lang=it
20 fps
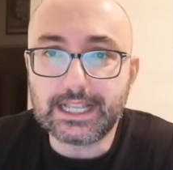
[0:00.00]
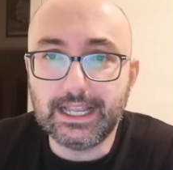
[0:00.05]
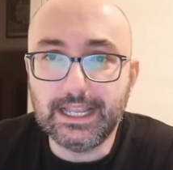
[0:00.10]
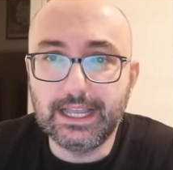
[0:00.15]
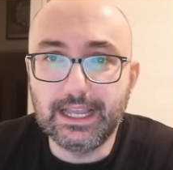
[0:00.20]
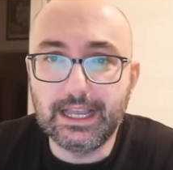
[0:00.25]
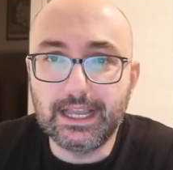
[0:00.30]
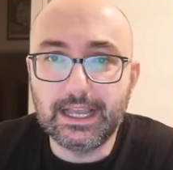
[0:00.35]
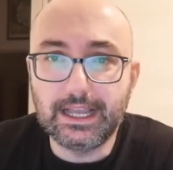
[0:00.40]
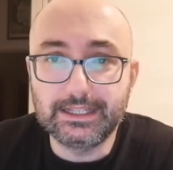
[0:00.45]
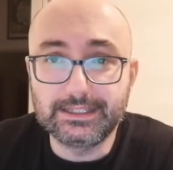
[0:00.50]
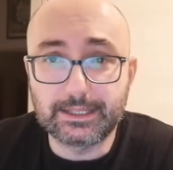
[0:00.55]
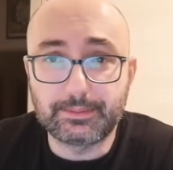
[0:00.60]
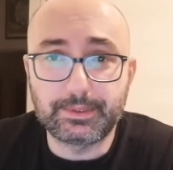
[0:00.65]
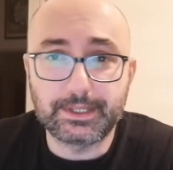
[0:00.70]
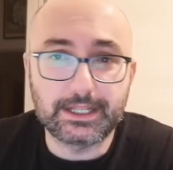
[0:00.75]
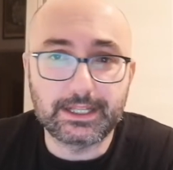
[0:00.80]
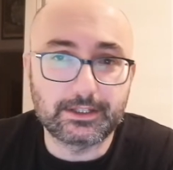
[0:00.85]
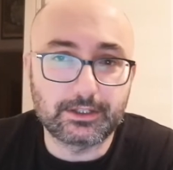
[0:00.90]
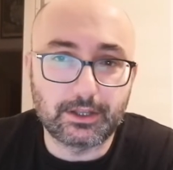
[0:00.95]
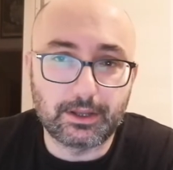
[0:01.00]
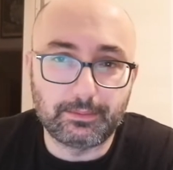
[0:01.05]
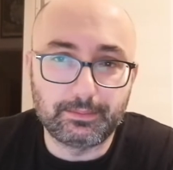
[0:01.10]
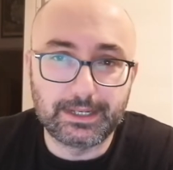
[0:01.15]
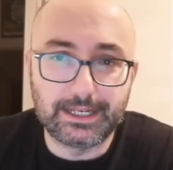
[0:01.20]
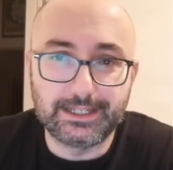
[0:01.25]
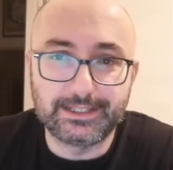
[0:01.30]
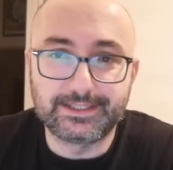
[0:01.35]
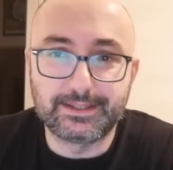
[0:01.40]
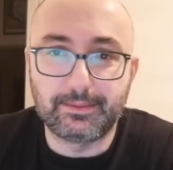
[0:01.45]
eh, interpretata da
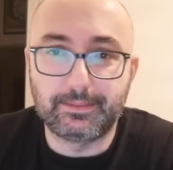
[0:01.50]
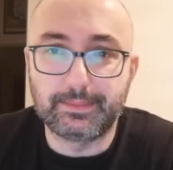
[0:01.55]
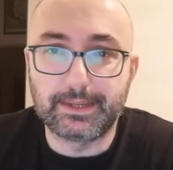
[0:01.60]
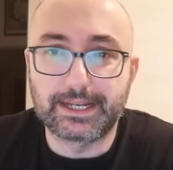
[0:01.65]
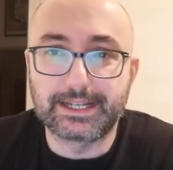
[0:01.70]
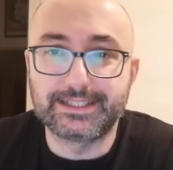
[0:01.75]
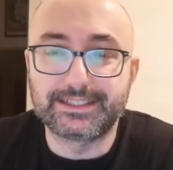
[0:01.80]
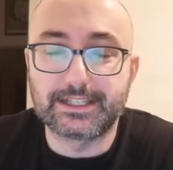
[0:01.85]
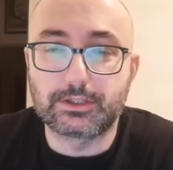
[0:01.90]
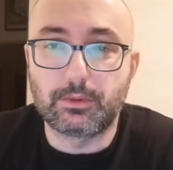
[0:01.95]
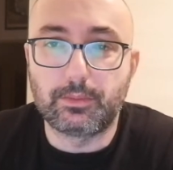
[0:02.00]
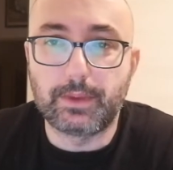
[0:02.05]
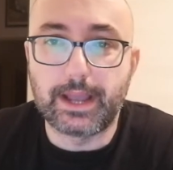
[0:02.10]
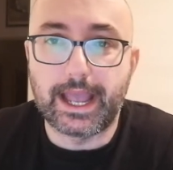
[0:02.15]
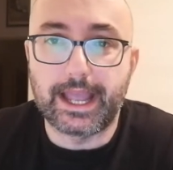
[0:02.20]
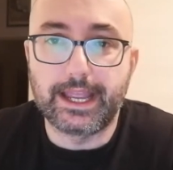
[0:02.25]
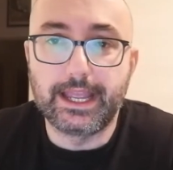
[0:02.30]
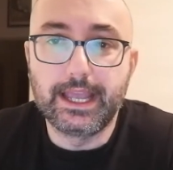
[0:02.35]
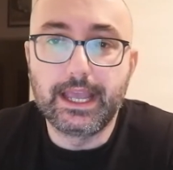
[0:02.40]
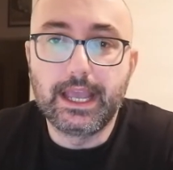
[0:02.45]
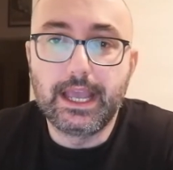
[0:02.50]
bellissima Marisa Tomei,